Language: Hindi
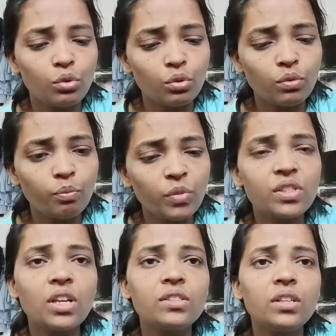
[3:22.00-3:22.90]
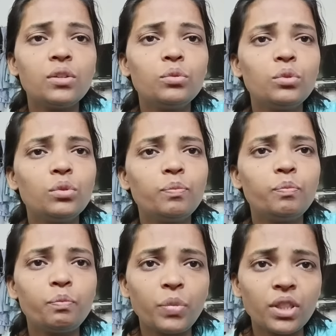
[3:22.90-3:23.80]
तो मिश्रा सर ने उनको
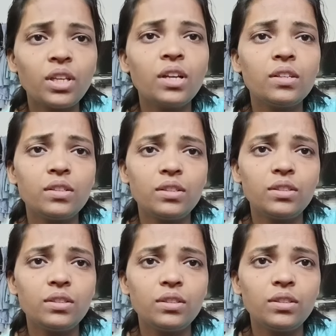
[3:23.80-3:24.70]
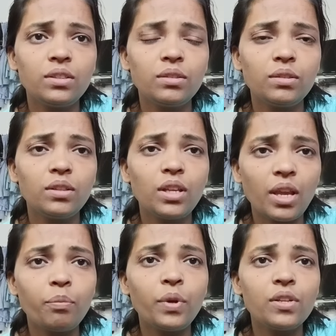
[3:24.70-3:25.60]
पंद्रह
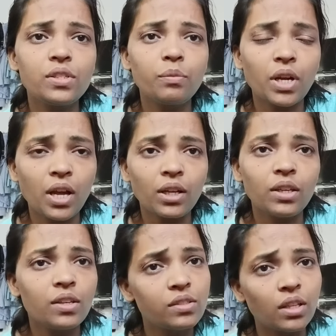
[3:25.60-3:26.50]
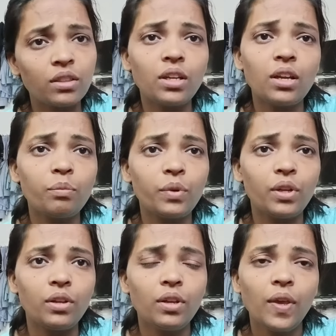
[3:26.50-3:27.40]
अप्रैल से बढ़ा के सत्रह
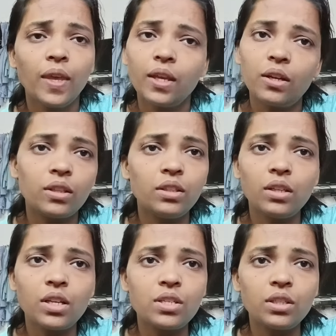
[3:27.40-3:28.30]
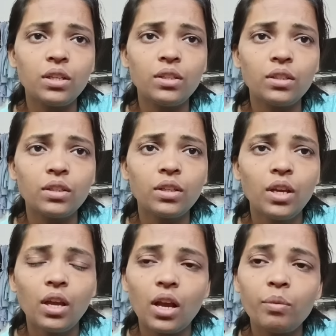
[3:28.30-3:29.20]
अप्रैल कर दिए रेस्ट के लिए
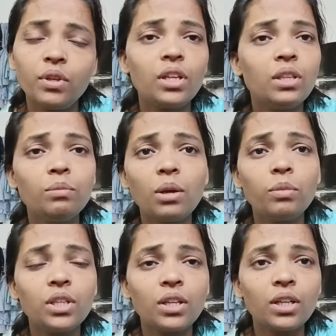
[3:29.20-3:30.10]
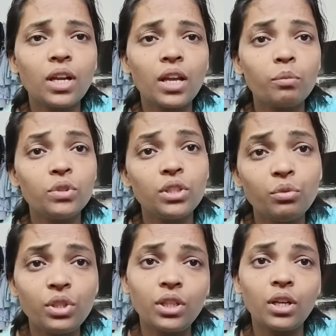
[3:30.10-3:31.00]
अब इनके दिमाग में ठनक रहा है कि मुझे
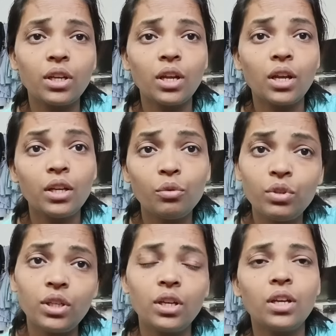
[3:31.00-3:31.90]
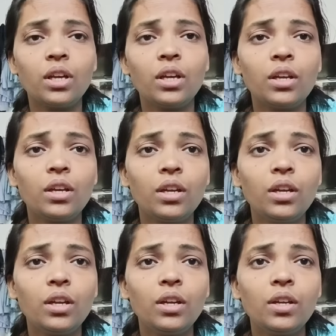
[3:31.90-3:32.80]
ड्यूटी करना है ड्यूटी करना है
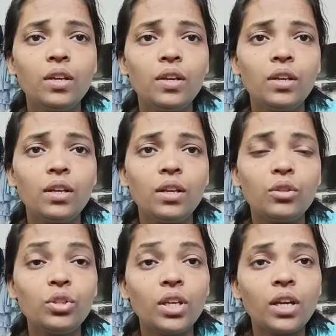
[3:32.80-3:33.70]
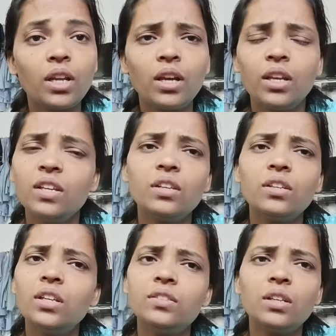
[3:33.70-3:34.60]
तो ये कह रहा है नहीं सर
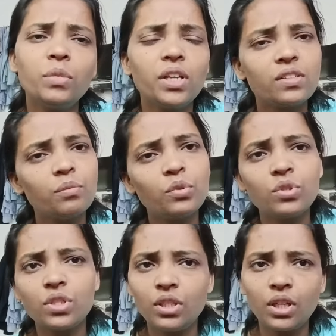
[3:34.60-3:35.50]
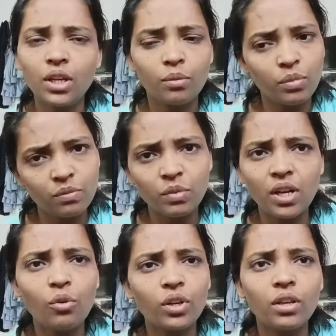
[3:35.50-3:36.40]
नहीं सर मेरा सब कुछ ठीक है बस
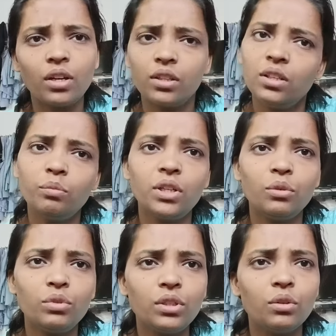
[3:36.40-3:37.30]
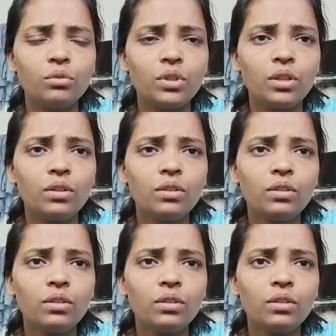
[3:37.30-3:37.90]
मेरा ओके कर दीजिए मैं ड्यूटी करूँगा